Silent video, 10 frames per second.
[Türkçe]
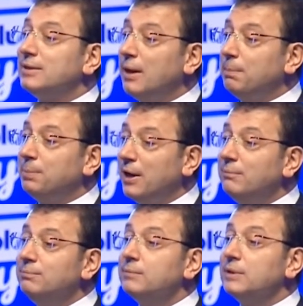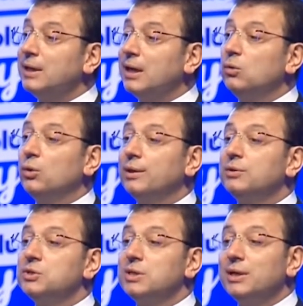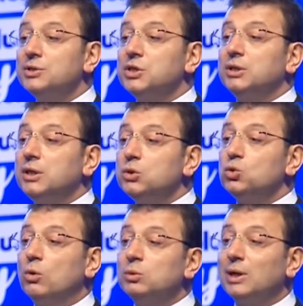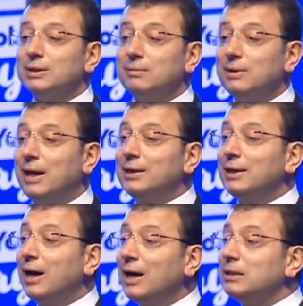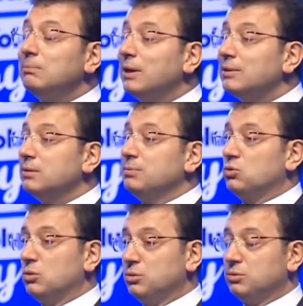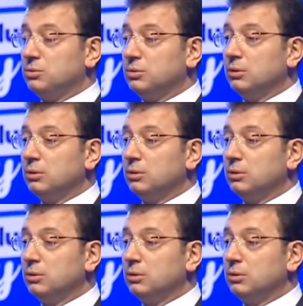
deprem yerel yöneticilerin ciddi somut adımlar atmadığı bir konuydu.